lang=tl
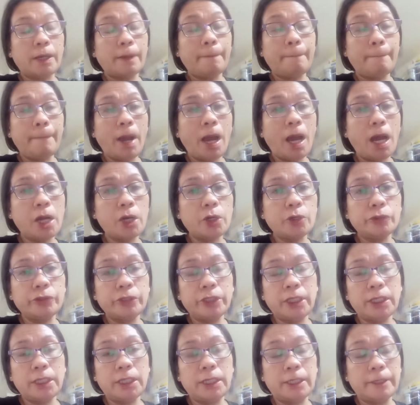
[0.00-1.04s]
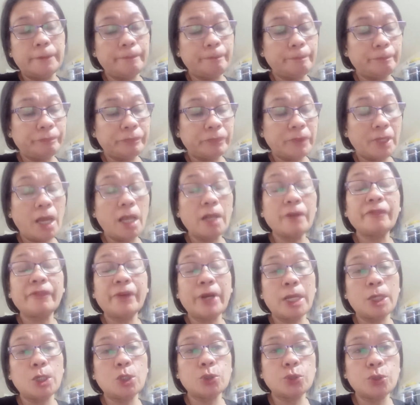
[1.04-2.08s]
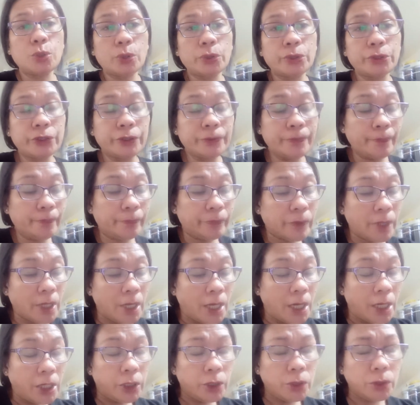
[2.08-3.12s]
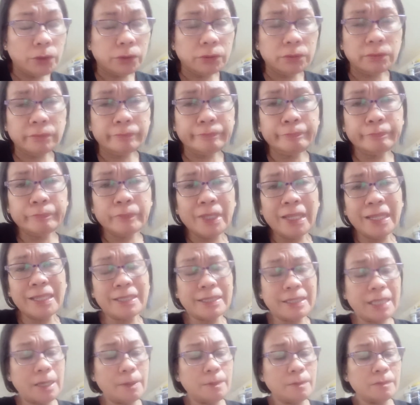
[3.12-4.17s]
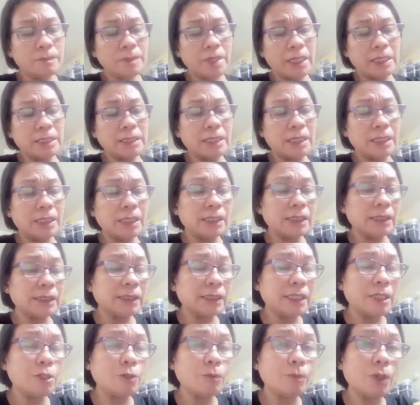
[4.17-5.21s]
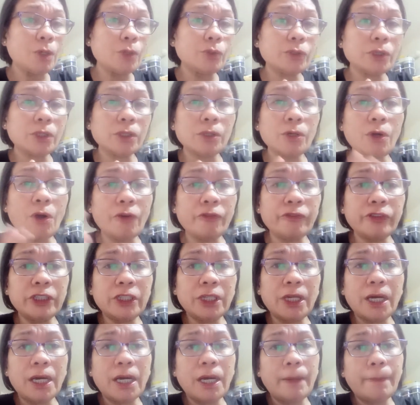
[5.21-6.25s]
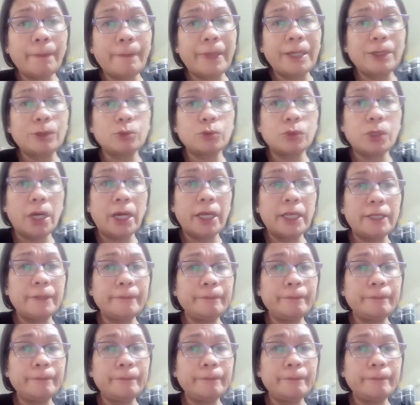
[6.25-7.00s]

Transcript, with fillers: macaroni alfredo sauce. Yung last time guys na nag-inom ako ng coffee na malunggay.